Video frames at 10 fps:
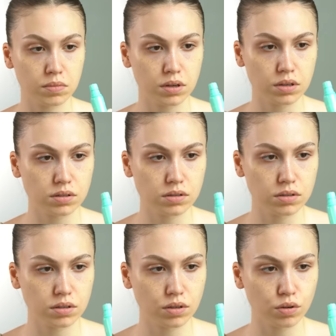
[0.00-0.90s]
Biraz
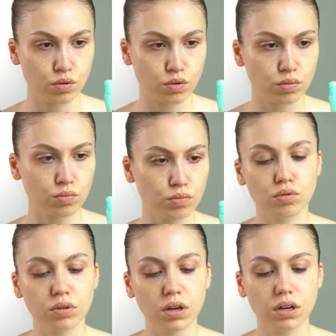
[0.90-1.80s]
sıkıyorum.
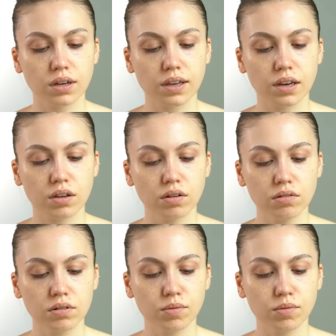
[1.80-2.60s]
Ürün nereden geliyor?